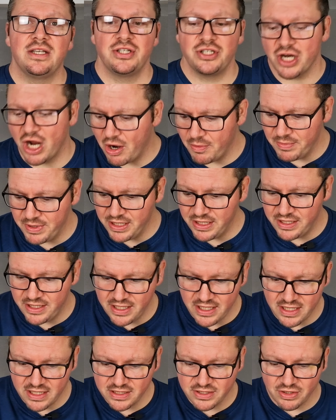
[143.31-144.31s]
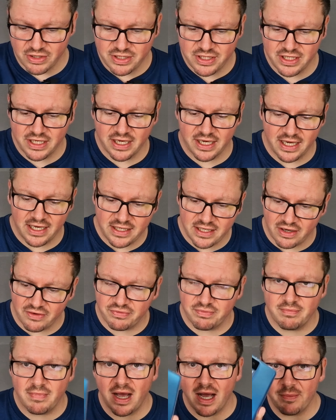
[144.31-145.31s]
Xiaomi hier solche Geräte auf
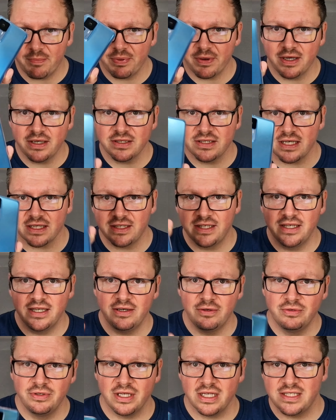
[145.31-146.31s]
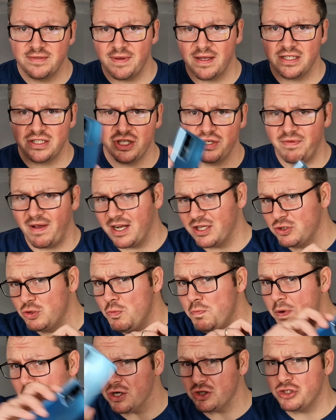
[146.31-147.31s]
den Markt bringt und sagt hier 120 Watt,
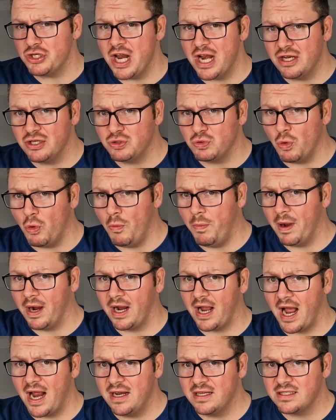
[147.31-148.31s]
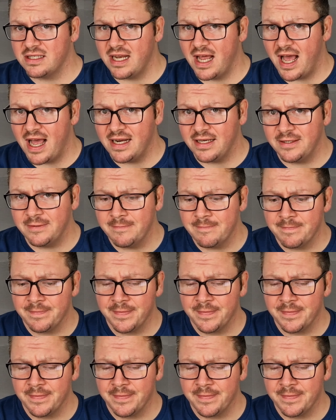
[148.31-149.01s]
super schnelles, obergeiles Laden